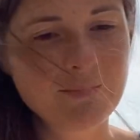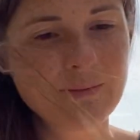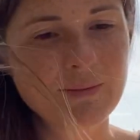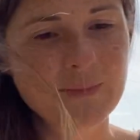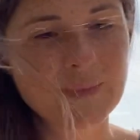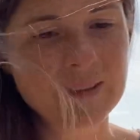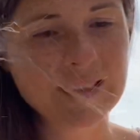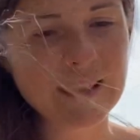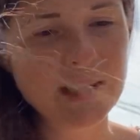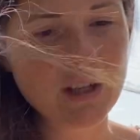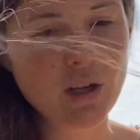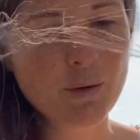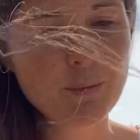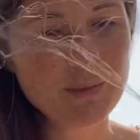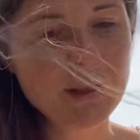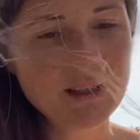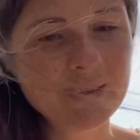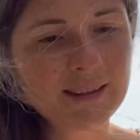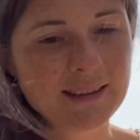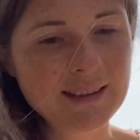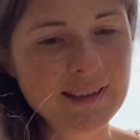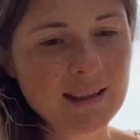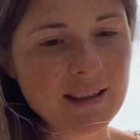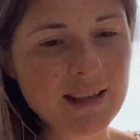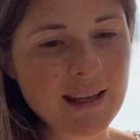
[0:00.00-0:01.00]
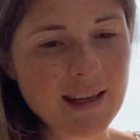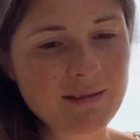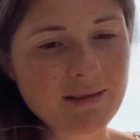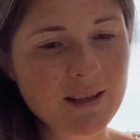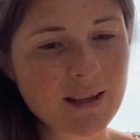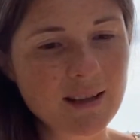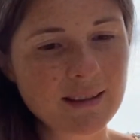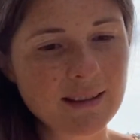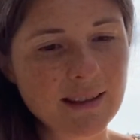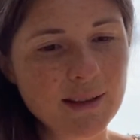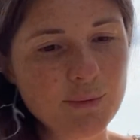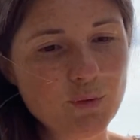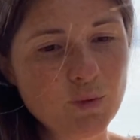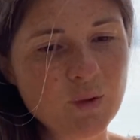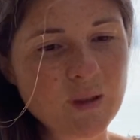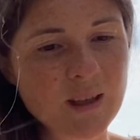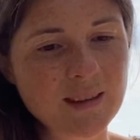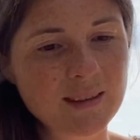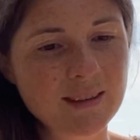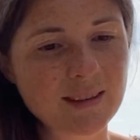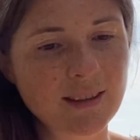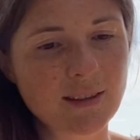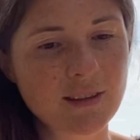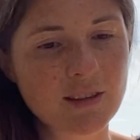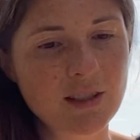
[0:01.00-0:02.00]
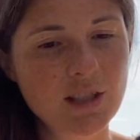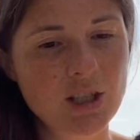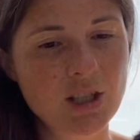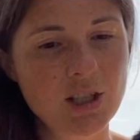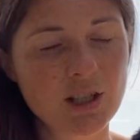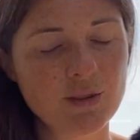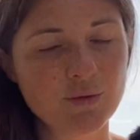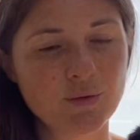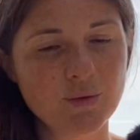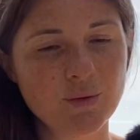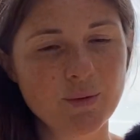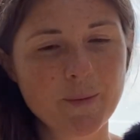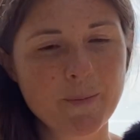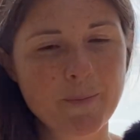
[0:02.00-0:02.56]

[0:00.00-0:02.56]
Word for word: C'est comme s'il y avait un début d'incendie chez vous,